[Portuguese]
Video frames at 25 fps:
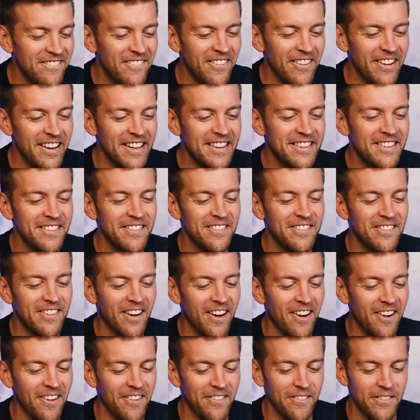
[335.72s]
Muito
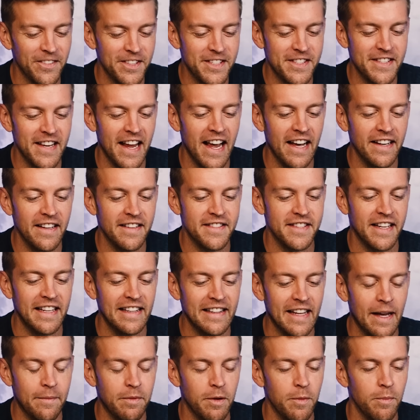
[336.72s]
bom. Cenas que
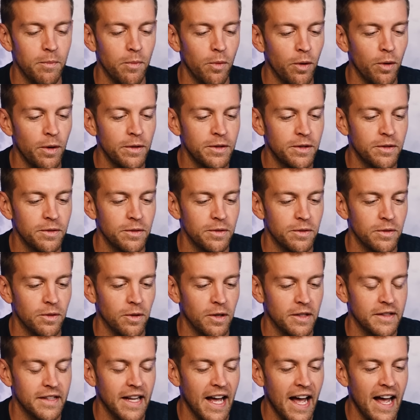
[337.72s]
lembram muito o
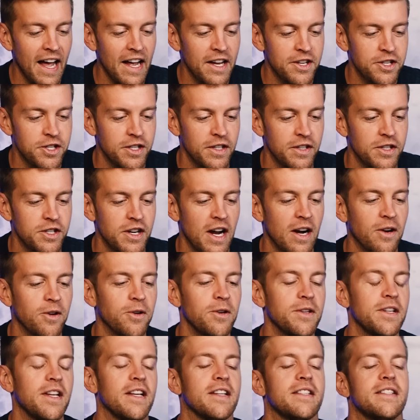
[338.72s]
Nordeste. Já
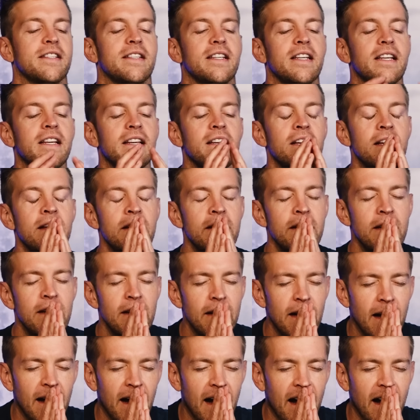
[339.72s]
conheci
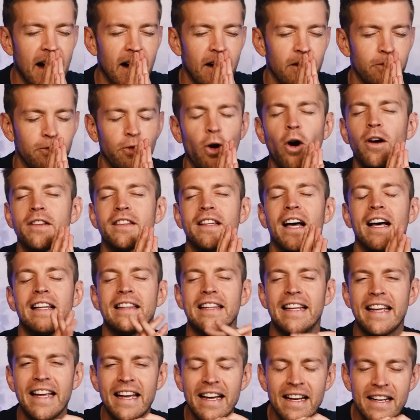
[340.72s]
ah,
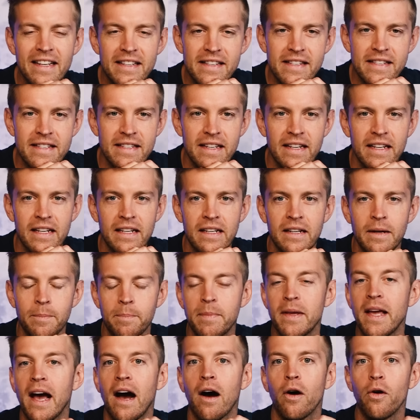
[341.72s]
Fortaleza,
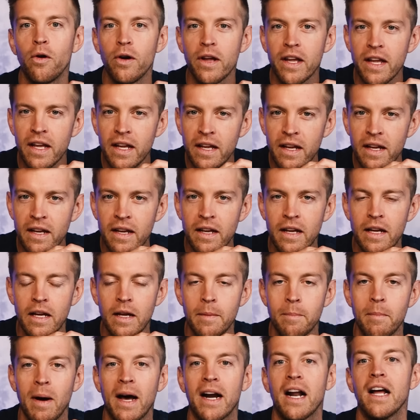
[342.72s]

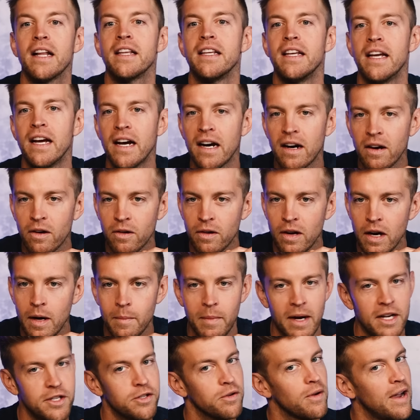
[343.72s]
Piauí, Maranhão,
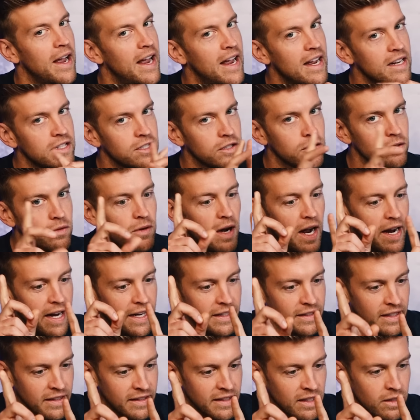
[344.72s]
mas o resto
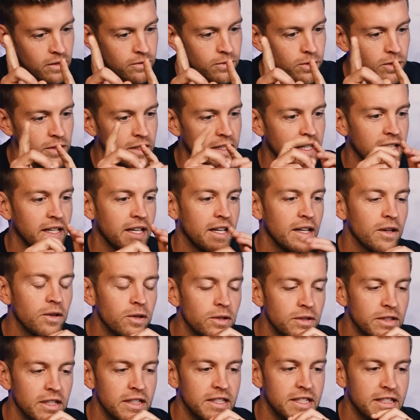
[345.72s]
ainda não, vou ter que
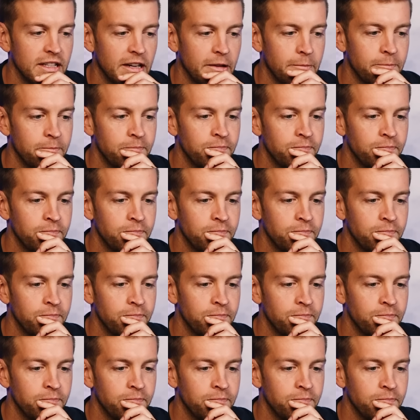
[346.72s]
conhecer.